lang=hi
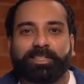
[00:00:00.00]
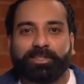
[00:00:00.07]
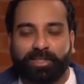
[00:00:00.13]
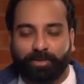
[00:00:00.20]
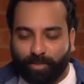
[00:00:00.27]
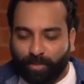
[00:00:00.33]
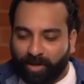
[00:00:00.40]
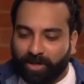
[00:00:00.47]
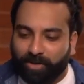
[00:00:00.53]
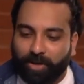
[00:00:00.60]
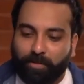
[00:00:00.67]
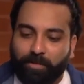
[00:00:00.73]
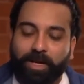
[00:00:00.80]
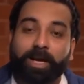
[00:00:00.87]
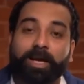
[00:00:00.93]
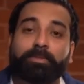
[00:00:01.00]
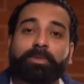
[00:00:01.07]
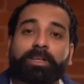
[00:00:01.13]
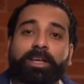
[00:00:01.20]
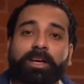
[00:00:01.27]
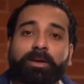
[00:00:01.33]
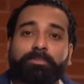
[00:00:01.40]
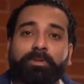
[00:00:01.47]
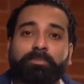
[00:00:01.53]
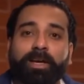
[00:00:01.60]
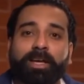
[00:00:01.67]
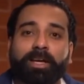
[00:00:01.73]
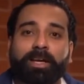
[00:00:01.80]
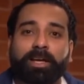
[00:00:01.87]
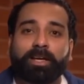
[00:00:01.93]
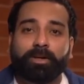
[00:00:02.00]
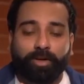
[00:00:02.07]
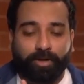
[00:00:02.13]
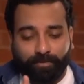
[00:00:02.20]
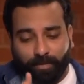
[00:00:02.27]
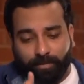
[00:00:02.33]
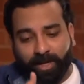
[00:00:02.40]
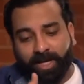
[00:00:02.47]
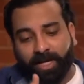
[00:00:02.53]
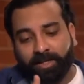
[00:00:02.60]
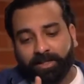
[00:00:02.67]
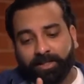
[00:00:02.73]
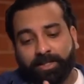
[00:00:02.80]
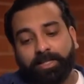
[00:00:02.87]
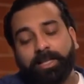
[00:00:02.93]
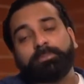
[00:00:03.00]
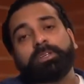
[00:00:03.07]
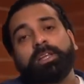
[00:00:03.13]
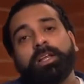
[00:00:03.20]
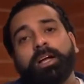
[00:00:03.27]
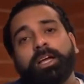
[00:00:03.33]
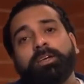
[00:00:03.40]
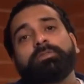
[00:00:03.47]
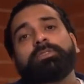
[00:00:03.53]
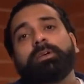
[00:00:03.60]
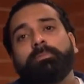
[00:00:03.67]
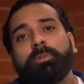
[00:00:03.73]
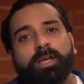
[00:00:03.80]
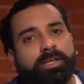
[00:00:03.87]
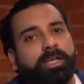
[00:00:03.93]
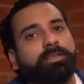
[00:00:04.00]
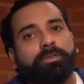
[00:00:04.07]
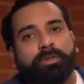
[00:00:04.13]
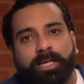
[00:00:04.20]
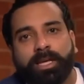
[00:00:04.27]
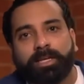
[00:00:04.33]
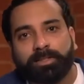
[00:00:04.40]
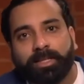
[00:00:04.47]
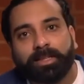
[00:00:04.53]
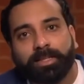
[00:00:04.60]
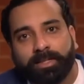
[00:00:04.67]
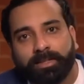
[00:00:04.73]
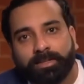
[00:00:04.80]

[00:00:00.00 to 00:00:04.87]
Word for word: शंभू भैया की शॉप के आगे हमने जाके अपनी बाइक लगाई और वो बाइक जिस हिसाब से लगाई उसे पार्किंग तो नहीं कह सकते